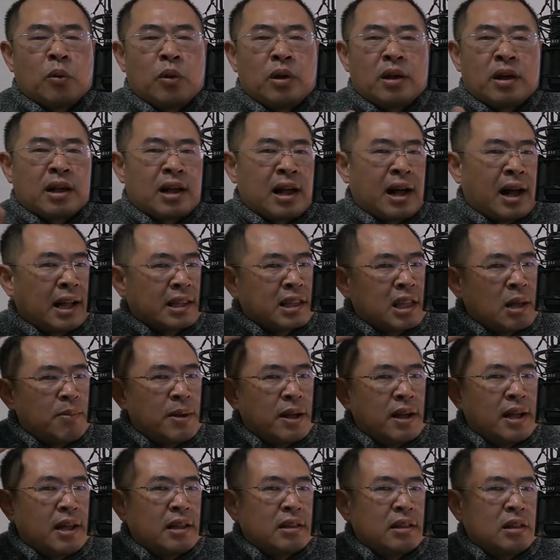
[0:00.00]
ま
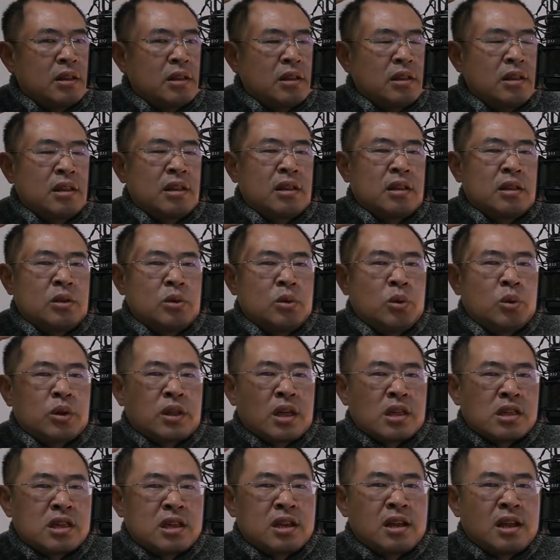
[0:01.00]
あ、頭が
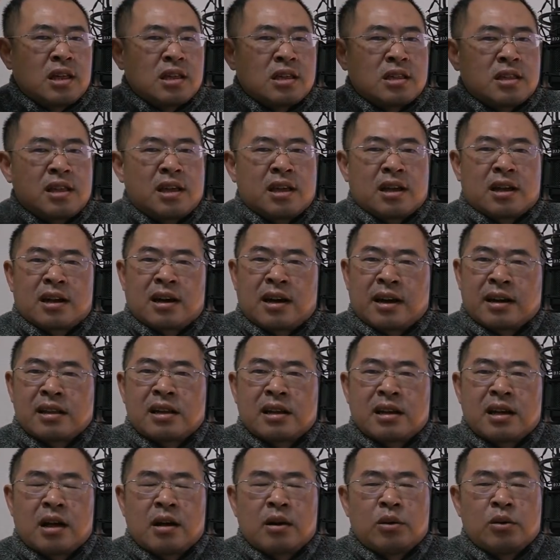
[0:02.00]
脳で指令し
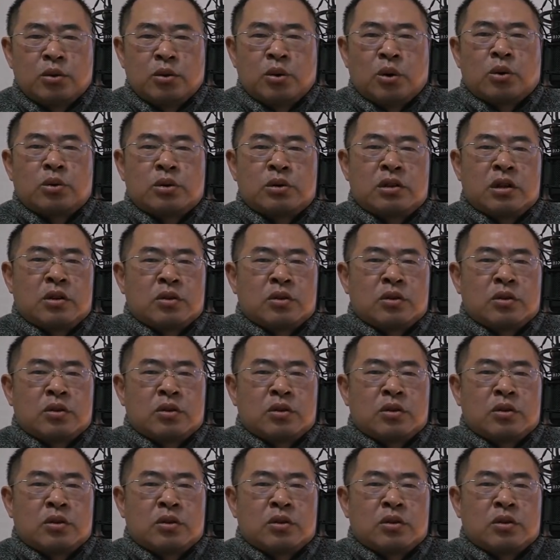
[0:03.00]
て体が